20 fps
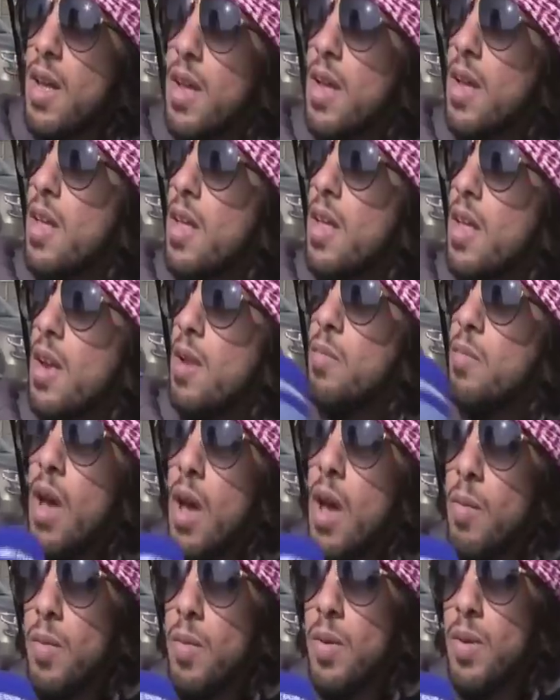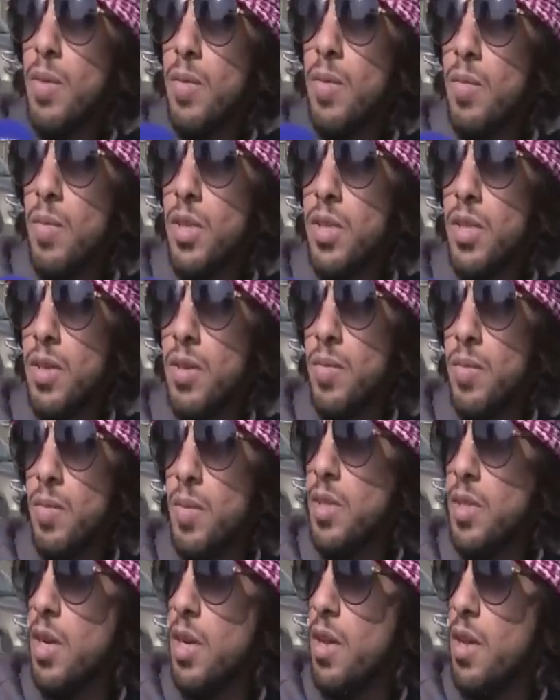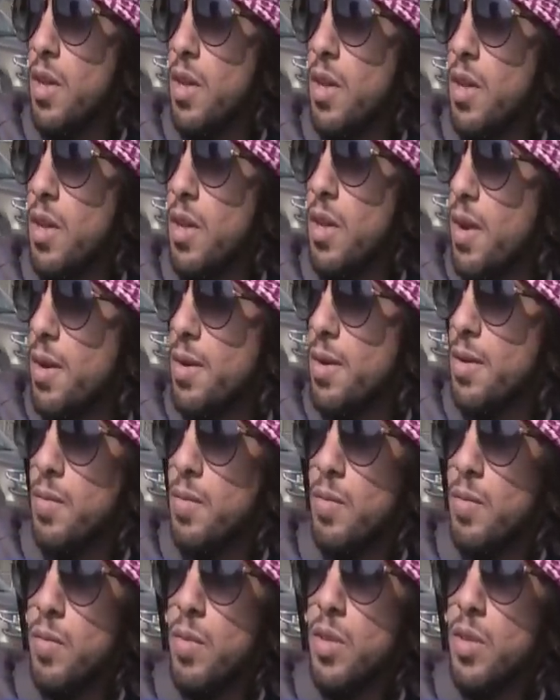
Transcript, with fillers: عذر عذر ما مش مش عذر